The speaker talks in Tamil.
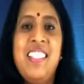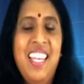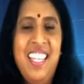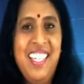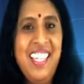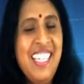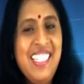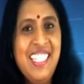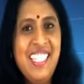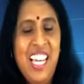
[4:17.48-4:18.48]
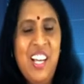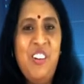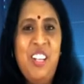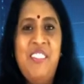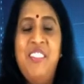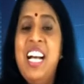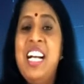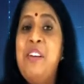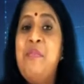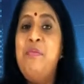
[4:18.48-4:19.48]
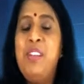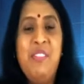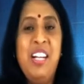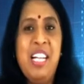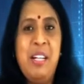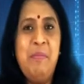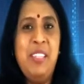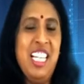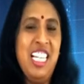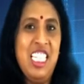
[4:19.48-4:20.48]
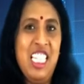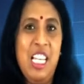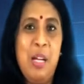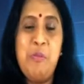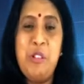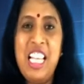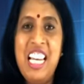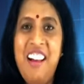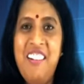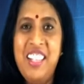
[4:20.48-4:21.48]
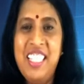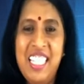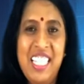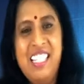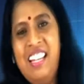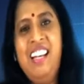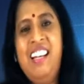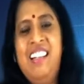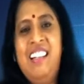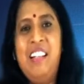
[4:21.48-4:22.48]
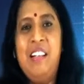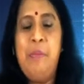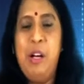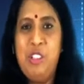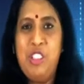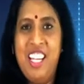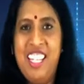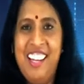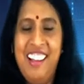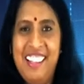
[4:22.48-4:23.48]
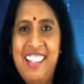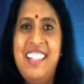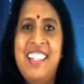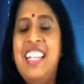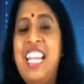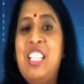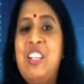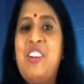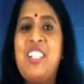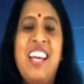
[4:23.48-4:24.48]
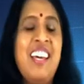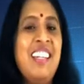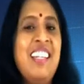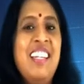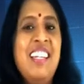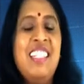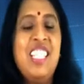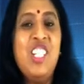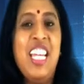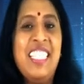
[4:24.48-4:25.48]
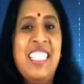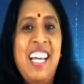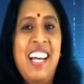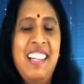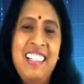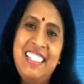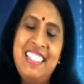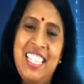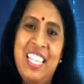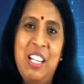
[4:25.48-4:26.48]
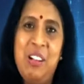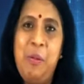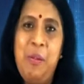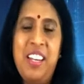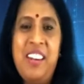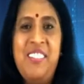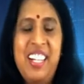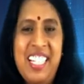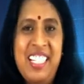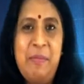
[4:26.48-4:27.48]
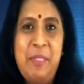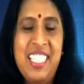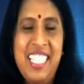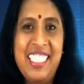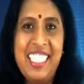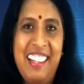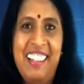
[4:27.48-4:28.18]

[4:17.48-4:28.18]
சரி இன்று எங்களுடைய வேகம் விவேகம் நிகழ்ச்சியில் முதலாவது பங்குதாரராக இணைந்து கொள்கிறார் திருநேத்ரா செந்தில்குமார் வணக்கம் திரு நேத்ரா